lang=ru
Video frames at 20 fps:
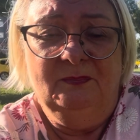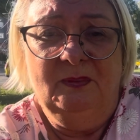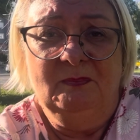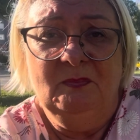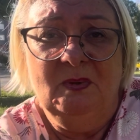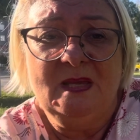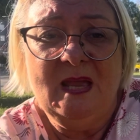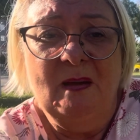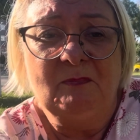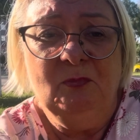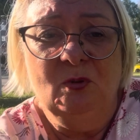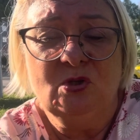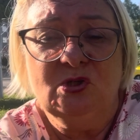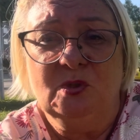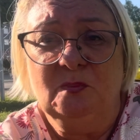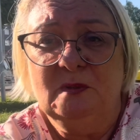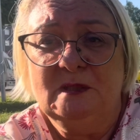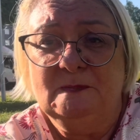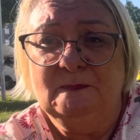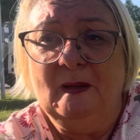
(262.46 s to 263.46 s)
меня
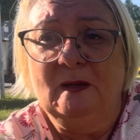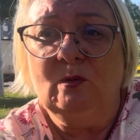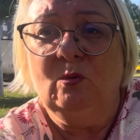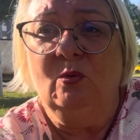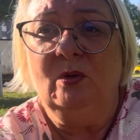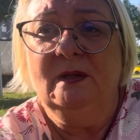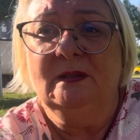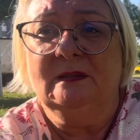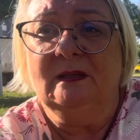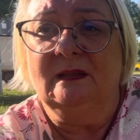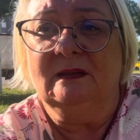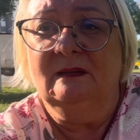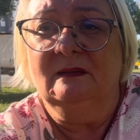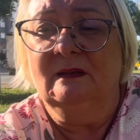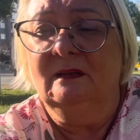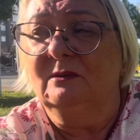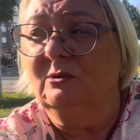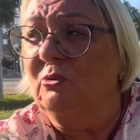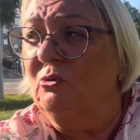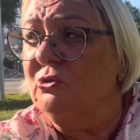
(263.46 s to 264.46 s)
больше беспокоит э,
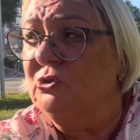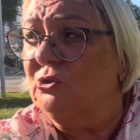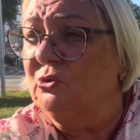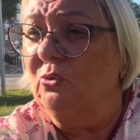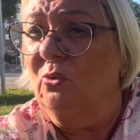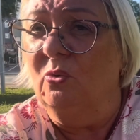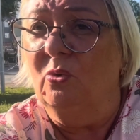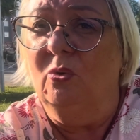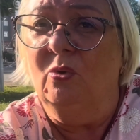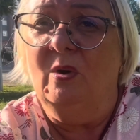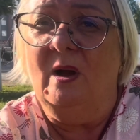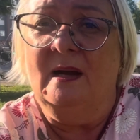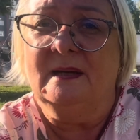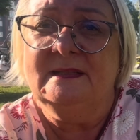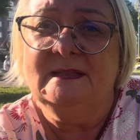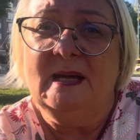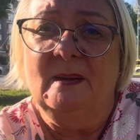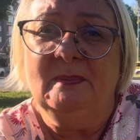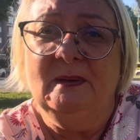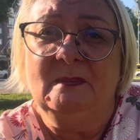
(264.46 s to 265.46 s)
то, что
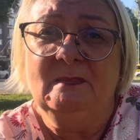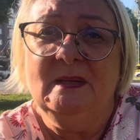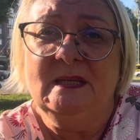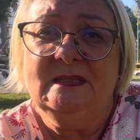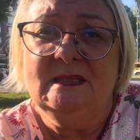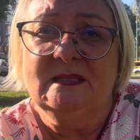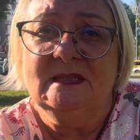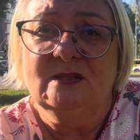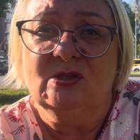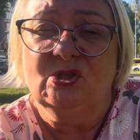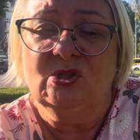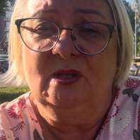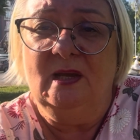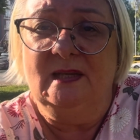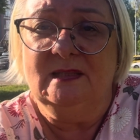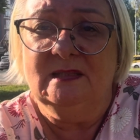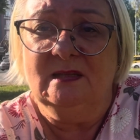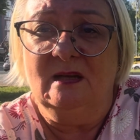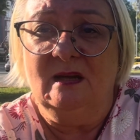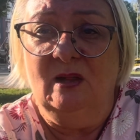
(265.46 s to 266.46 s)
октябрь месяц
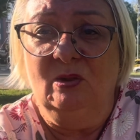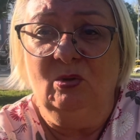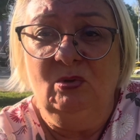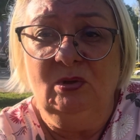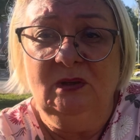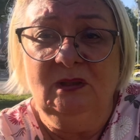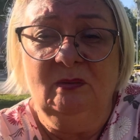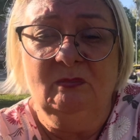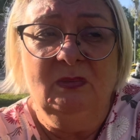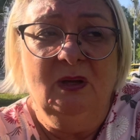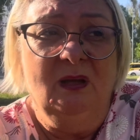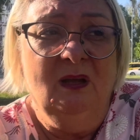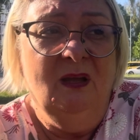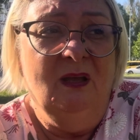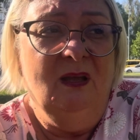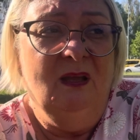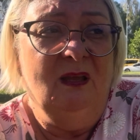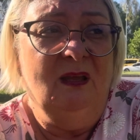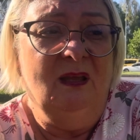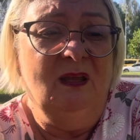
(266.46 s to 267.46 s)
ожидается холодным,
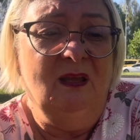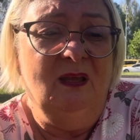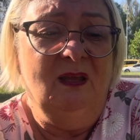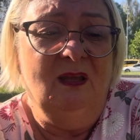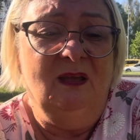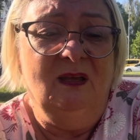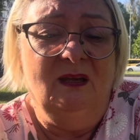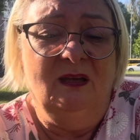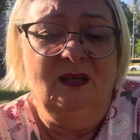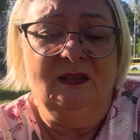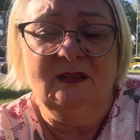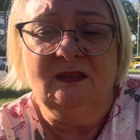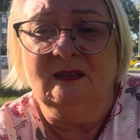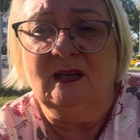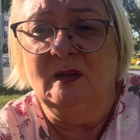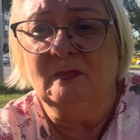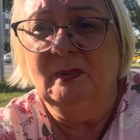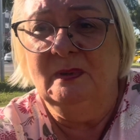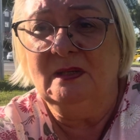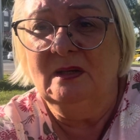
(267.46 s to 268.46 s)
и это
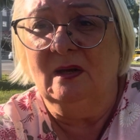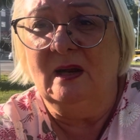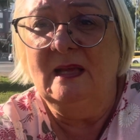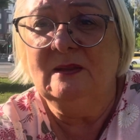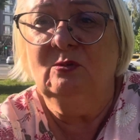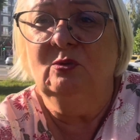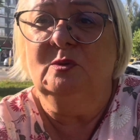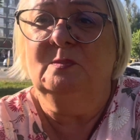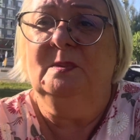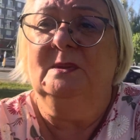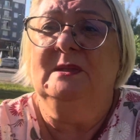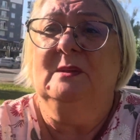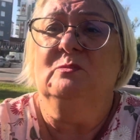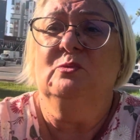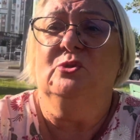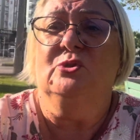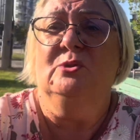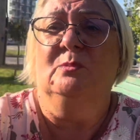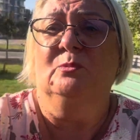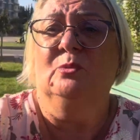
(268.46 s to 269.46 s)
как бы не радует, потому
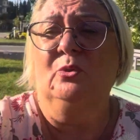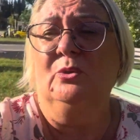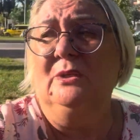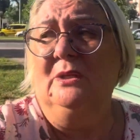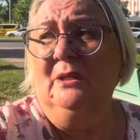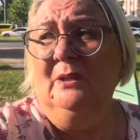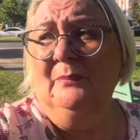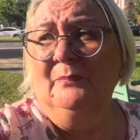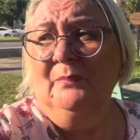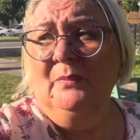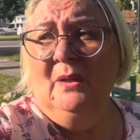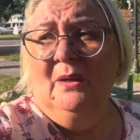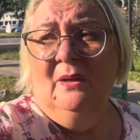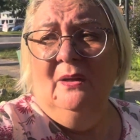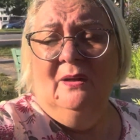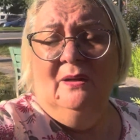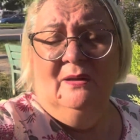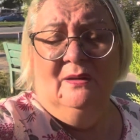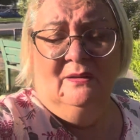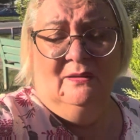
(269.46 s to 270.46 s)
что многие
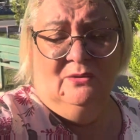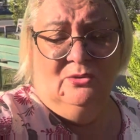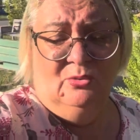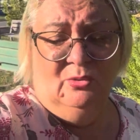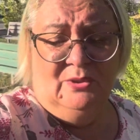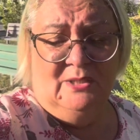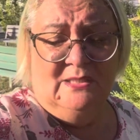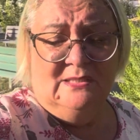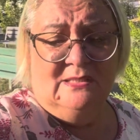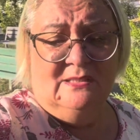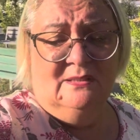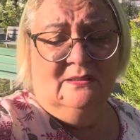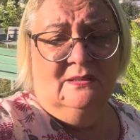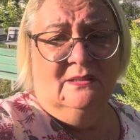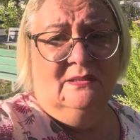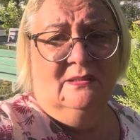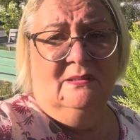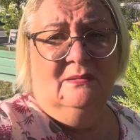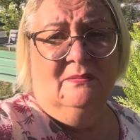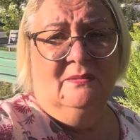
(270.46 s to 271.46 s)
э,
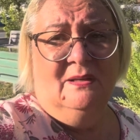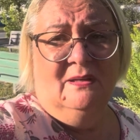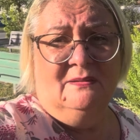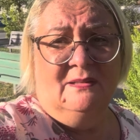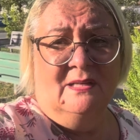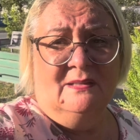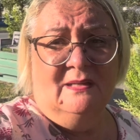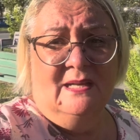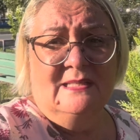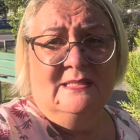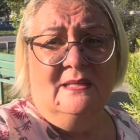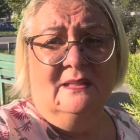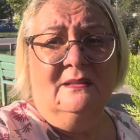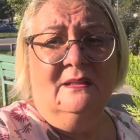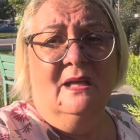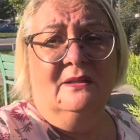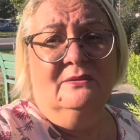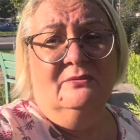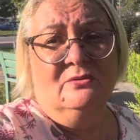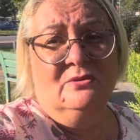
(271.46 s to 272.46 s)
туристы как раз
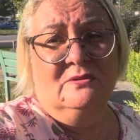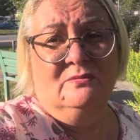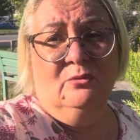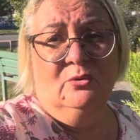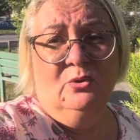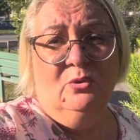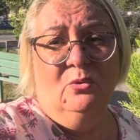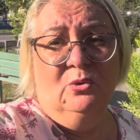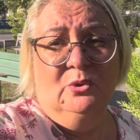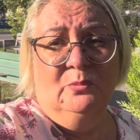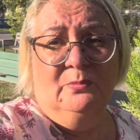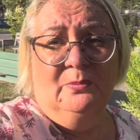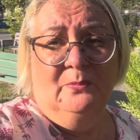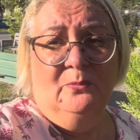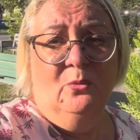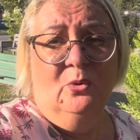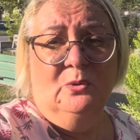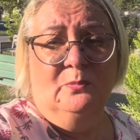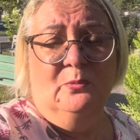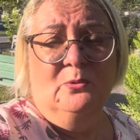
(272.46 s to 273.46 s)
откладывают свой
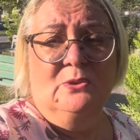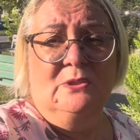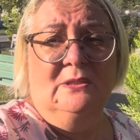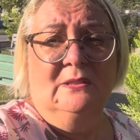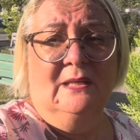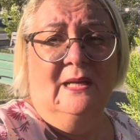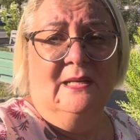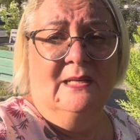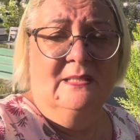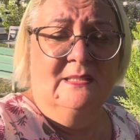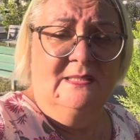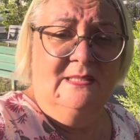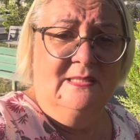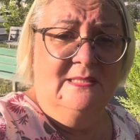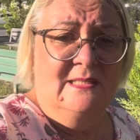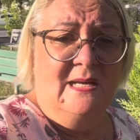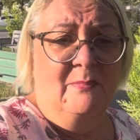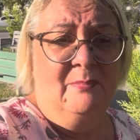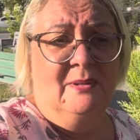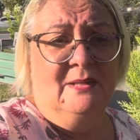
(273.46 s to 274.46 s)
отпуск на
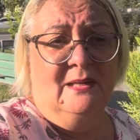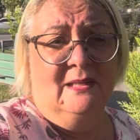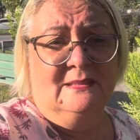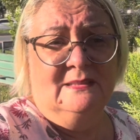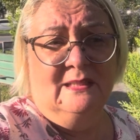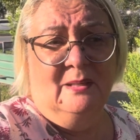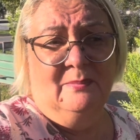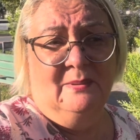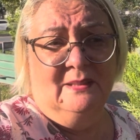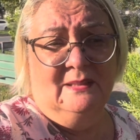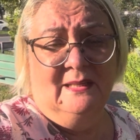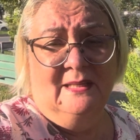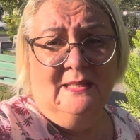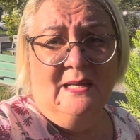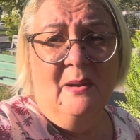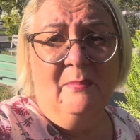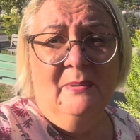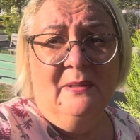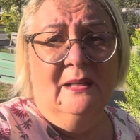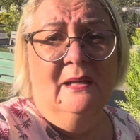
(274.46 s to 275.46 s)
сентябрь, октябрь,
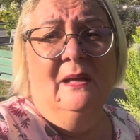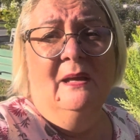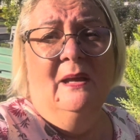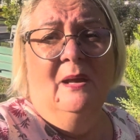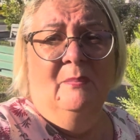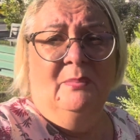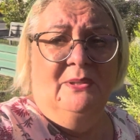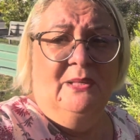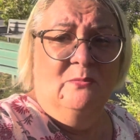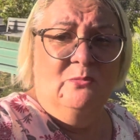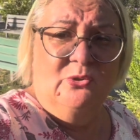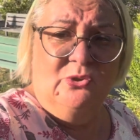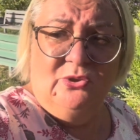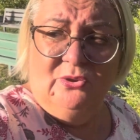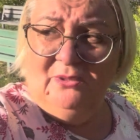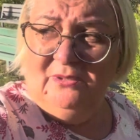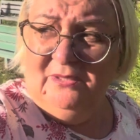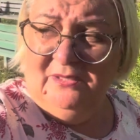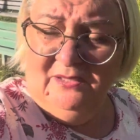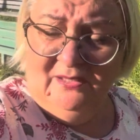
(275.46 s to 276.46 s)
ноябрь, потому
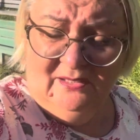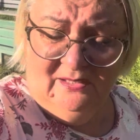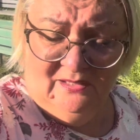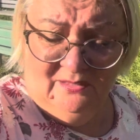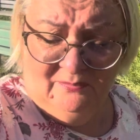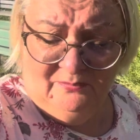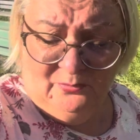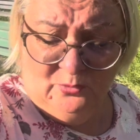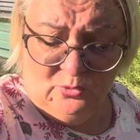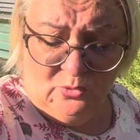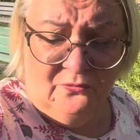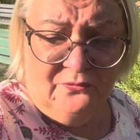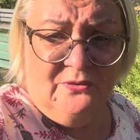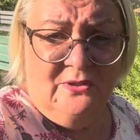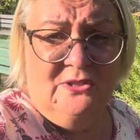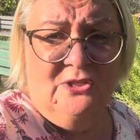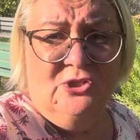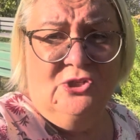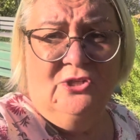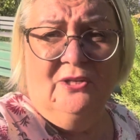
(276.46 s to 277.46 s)
что и путевки
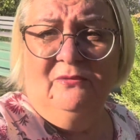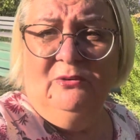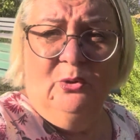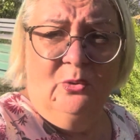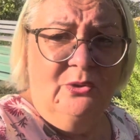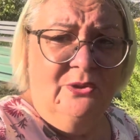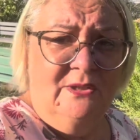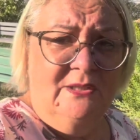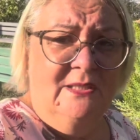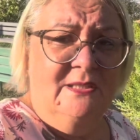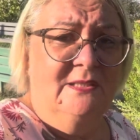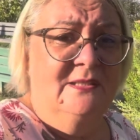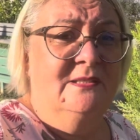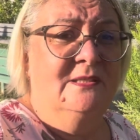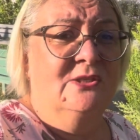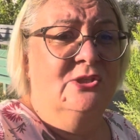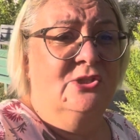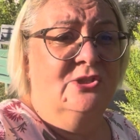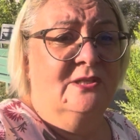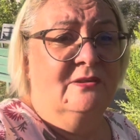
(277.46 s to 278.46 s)
дешевле, отдых
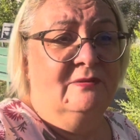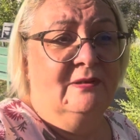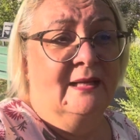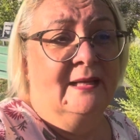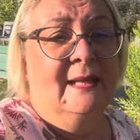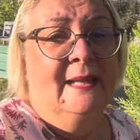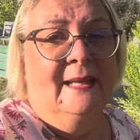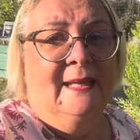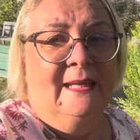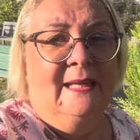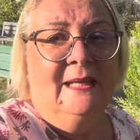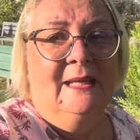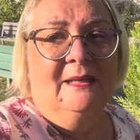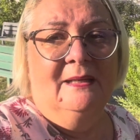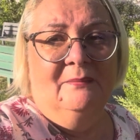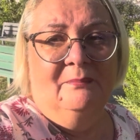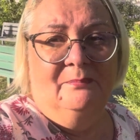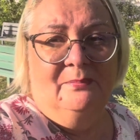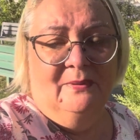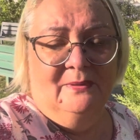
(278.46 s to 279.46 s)
дешевле, и
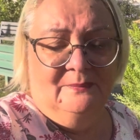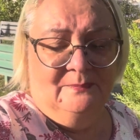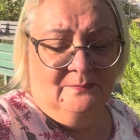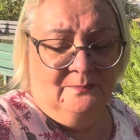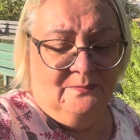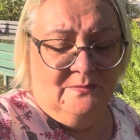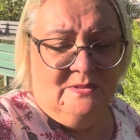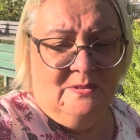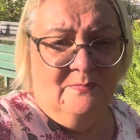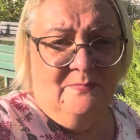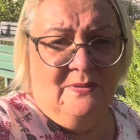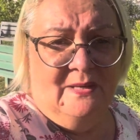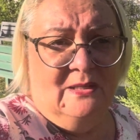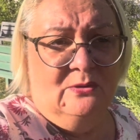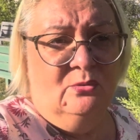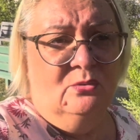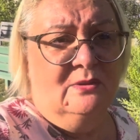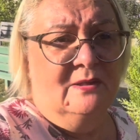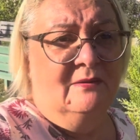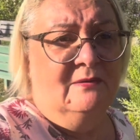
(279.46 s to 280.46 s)
э,
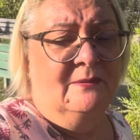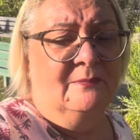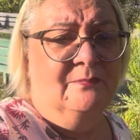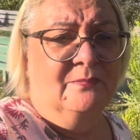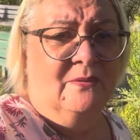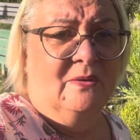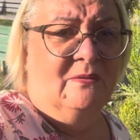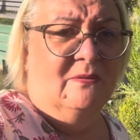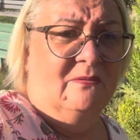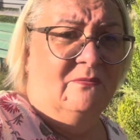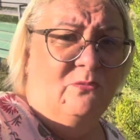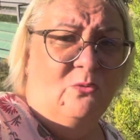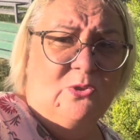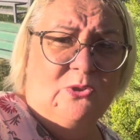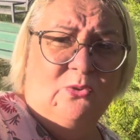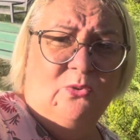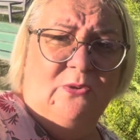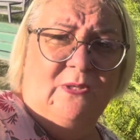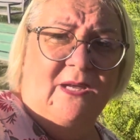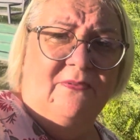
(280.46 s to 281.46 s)
температура
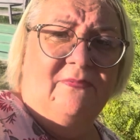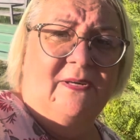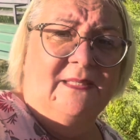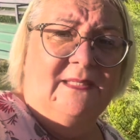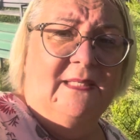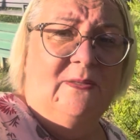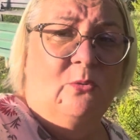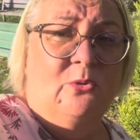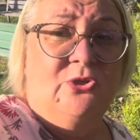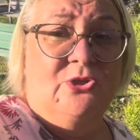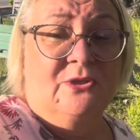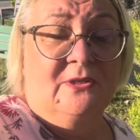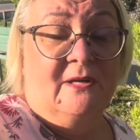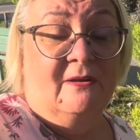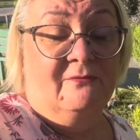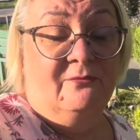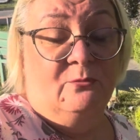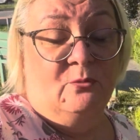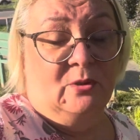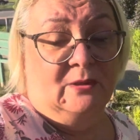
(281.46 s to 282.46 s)
воздуха и воды очень
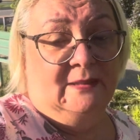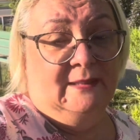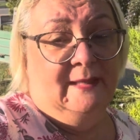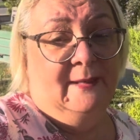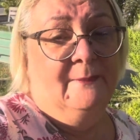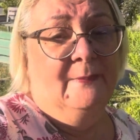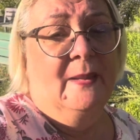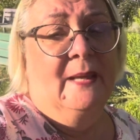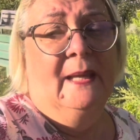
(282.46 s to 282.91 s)
комфортная.